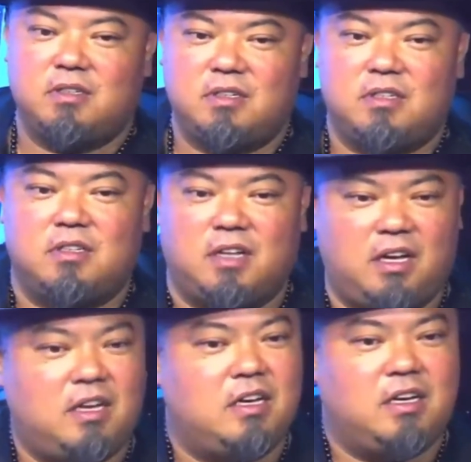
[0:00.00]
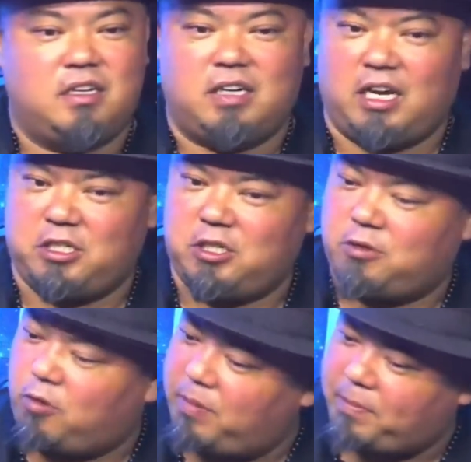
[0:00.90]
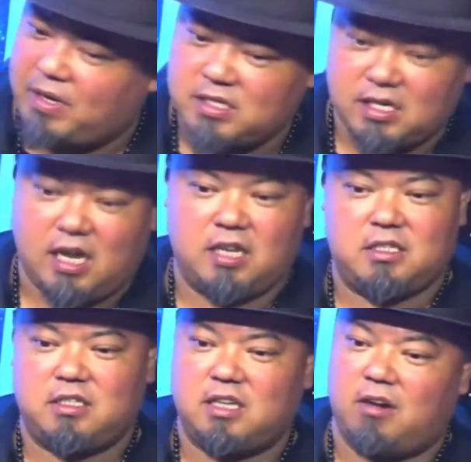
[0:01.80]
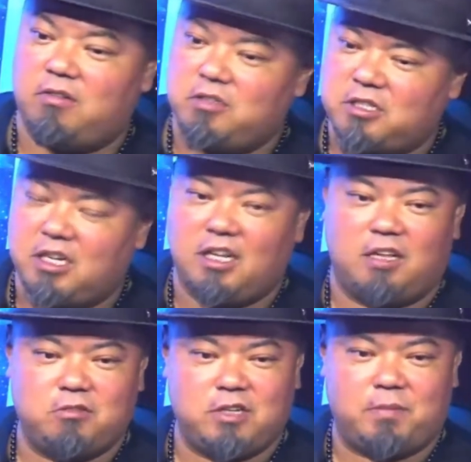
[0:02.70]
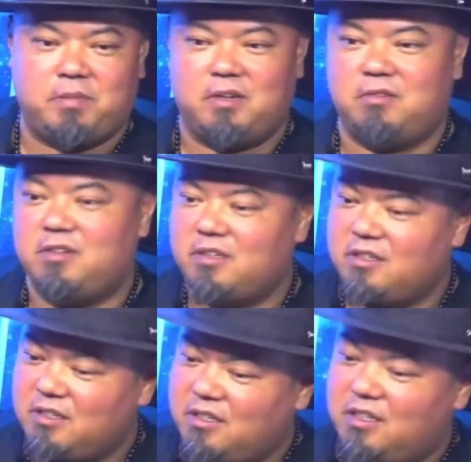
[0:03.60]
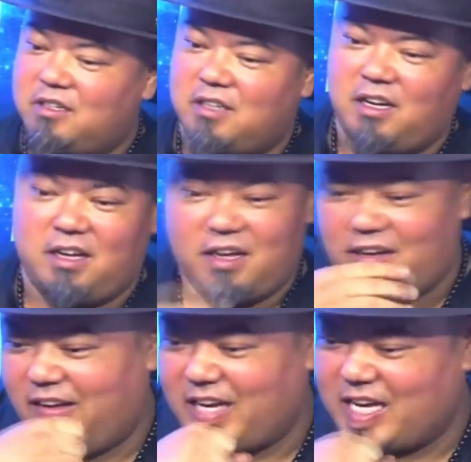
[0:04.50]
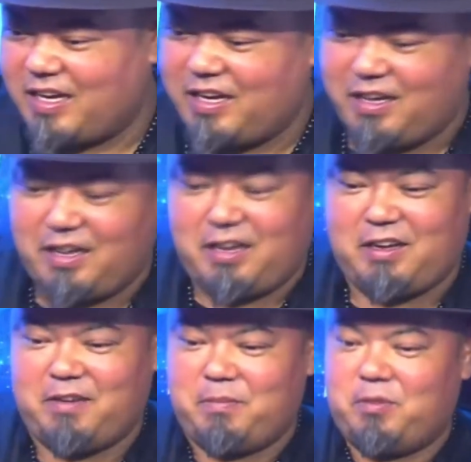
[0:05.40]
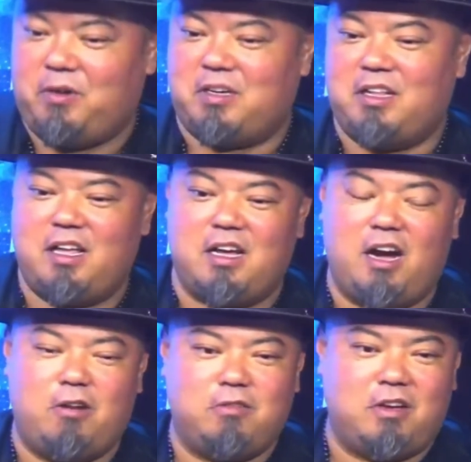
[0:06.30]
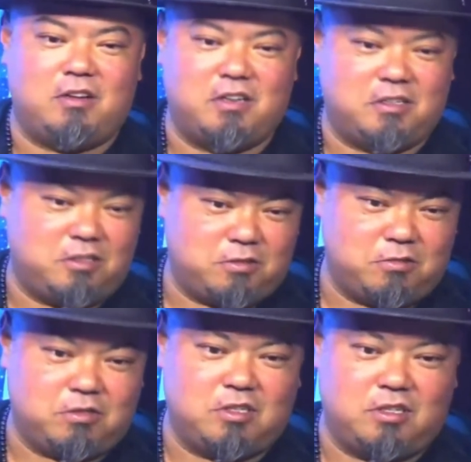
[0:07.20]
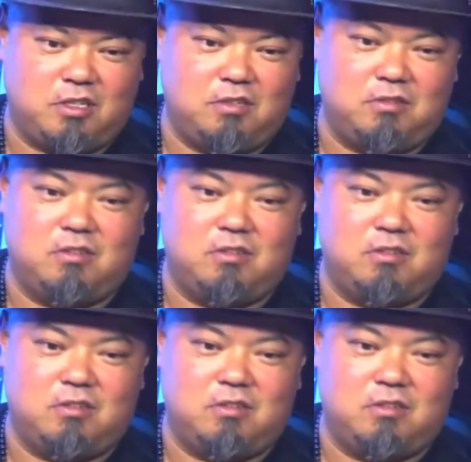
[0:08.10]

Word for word: Né? E aí a gente compra passagem e tal, chega lá no Japão, né? É... Pô, que legal, né? Que a gente conseguiu.